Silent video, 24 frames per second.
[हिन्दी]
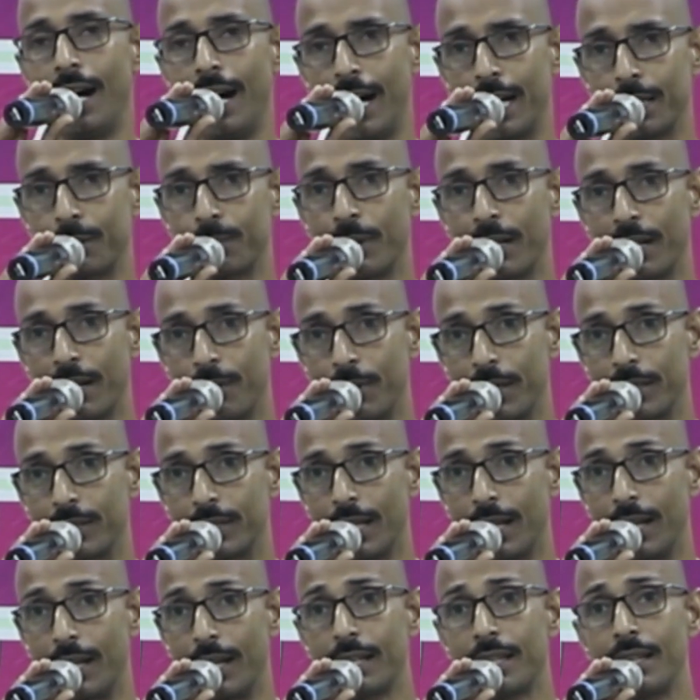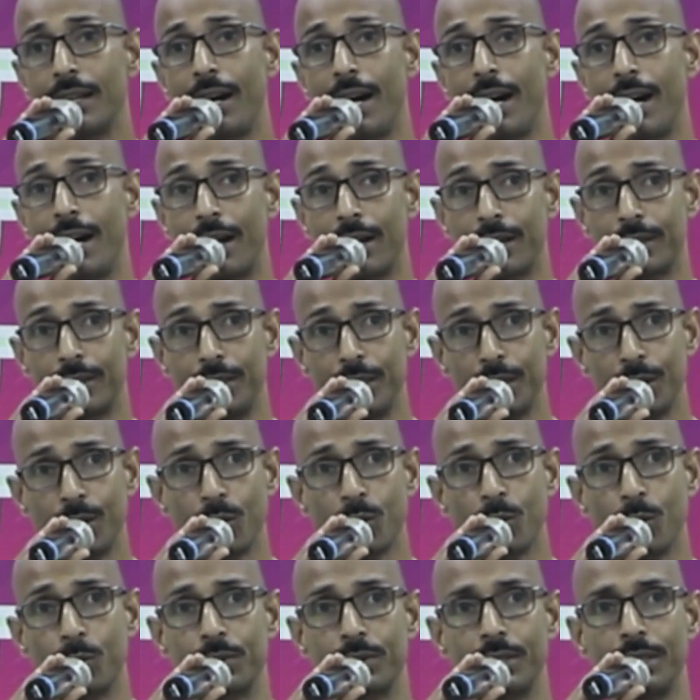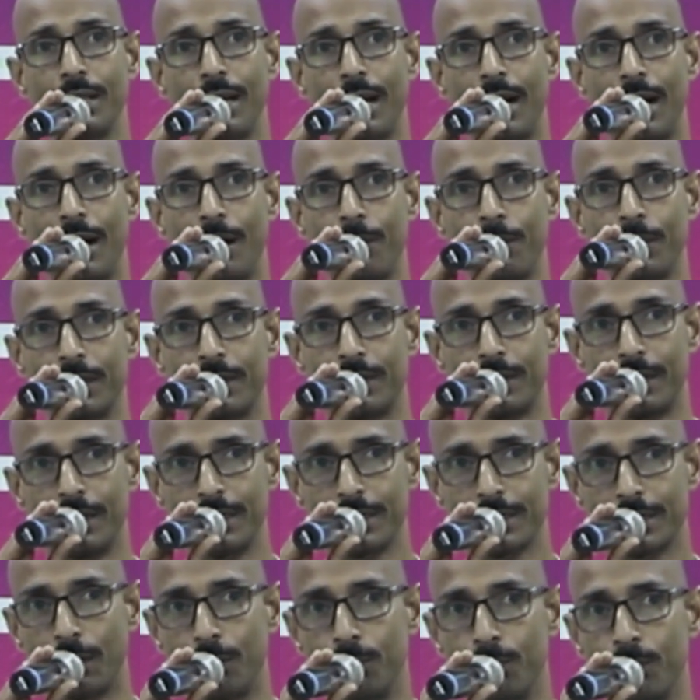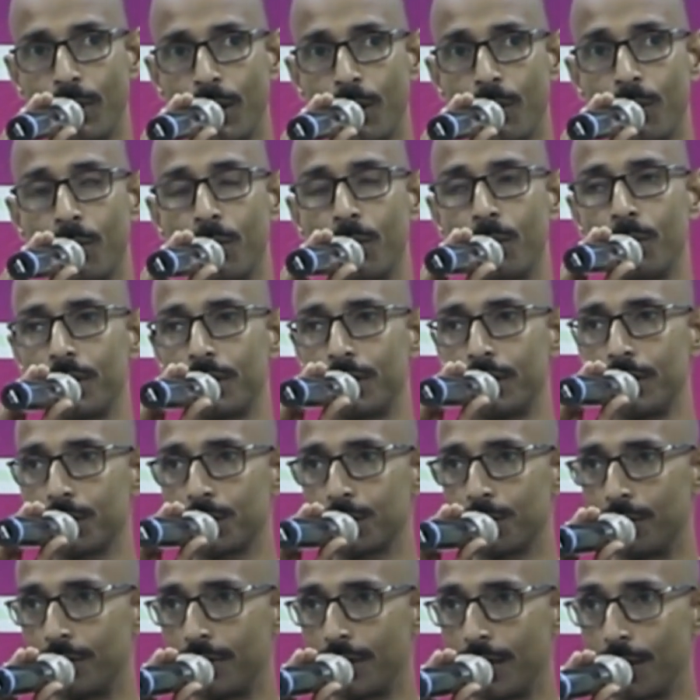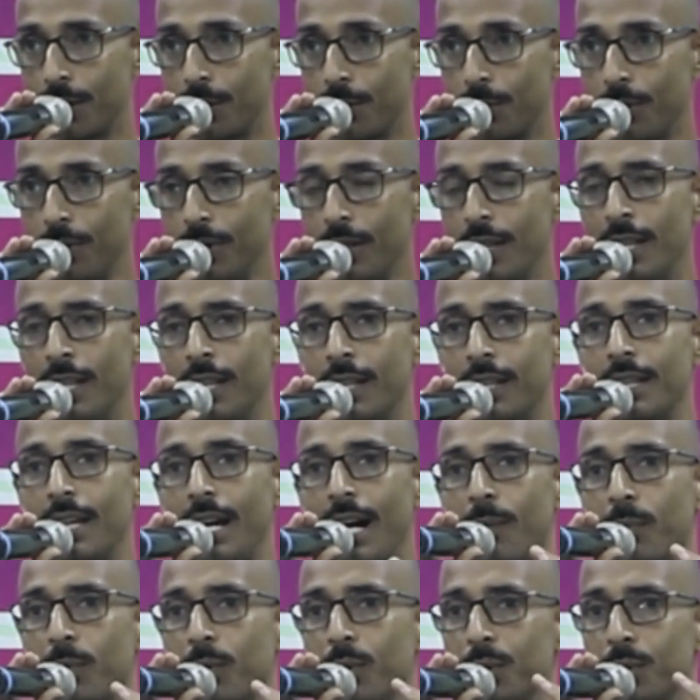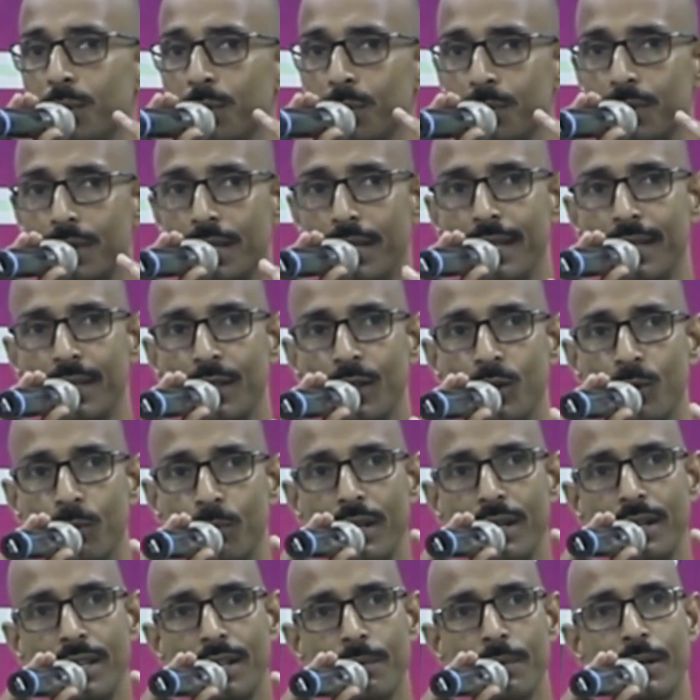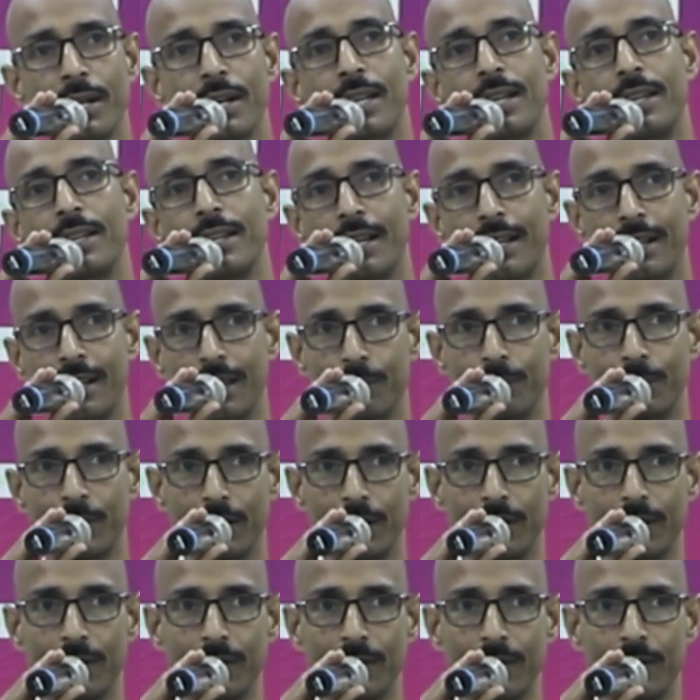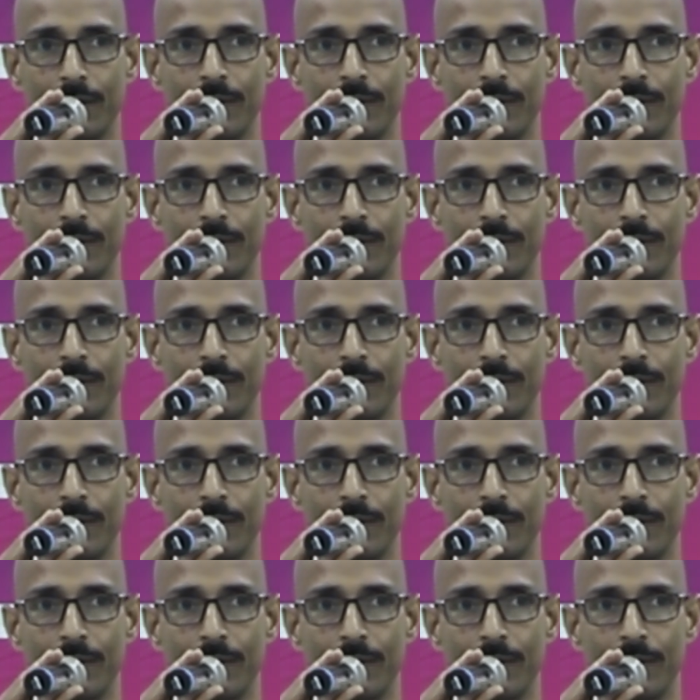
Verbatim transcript: आत्मनिर्भरता है कि आर्थिक रूप से आप इतने संबल हों इतने सुदृढ़ हों कि आपको दूसरे के ऊपर निर्भर नहीं रहना पड़े